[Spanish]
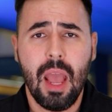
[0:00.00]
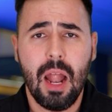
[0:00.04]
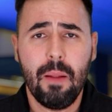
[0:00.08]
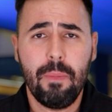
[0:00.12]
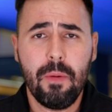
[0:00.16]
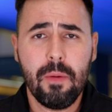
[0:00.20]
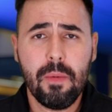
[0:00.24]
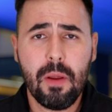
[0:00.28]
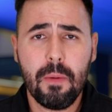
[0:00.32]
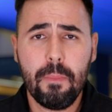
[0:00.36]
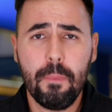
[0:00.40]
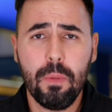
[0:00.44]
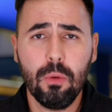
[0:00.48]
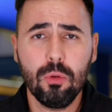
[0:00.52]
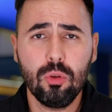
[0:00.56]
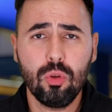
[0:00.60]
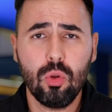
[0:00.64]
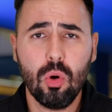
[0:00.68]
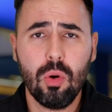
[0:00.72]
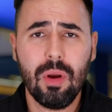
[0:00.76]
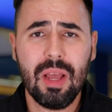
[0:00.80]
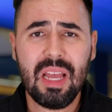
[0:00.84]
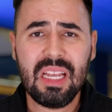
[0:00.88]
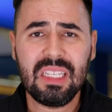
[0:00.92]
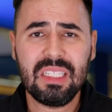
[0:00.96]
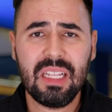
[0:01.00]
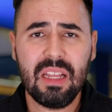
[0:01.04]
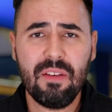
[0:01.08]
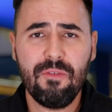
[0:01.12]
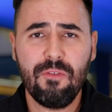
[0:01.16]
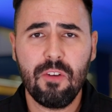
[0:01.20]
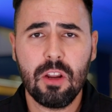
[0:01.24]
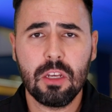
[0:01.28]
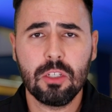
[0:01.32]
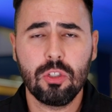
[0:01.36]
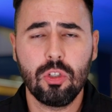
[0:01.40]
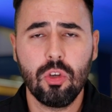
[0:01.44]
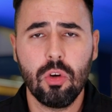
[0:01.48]
El primer punto es la
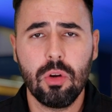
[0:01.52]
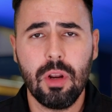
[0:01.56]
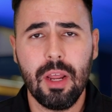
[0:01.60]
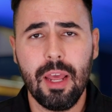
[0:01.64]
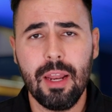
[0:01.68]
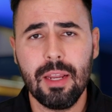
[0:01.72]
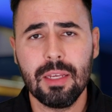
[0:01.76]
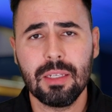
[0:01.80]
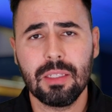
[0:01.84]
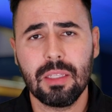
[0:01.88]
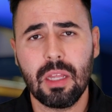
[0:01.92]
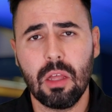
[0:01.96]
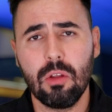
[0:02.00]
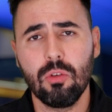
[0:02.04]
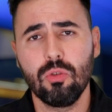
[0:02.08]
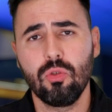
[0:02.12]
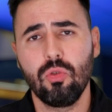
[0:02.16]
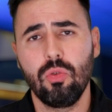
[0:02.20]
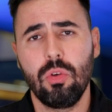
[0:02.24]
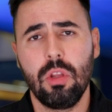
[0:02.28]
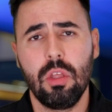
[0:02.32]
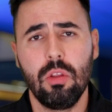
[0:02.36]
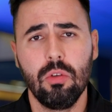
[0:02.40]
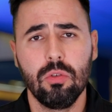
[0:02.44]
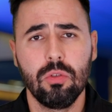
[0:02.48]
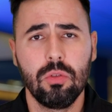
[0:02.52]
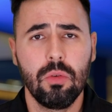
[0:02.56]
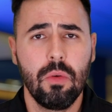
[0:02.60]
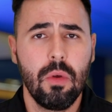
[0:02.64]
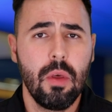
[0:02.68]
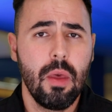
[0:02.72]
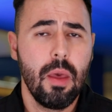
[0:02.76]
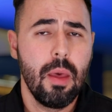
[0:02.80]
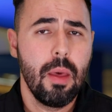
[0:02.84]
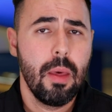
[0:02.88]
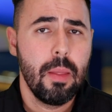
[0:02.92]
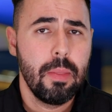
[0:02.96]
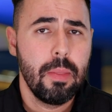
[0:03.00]
inflación en Estados Unidos.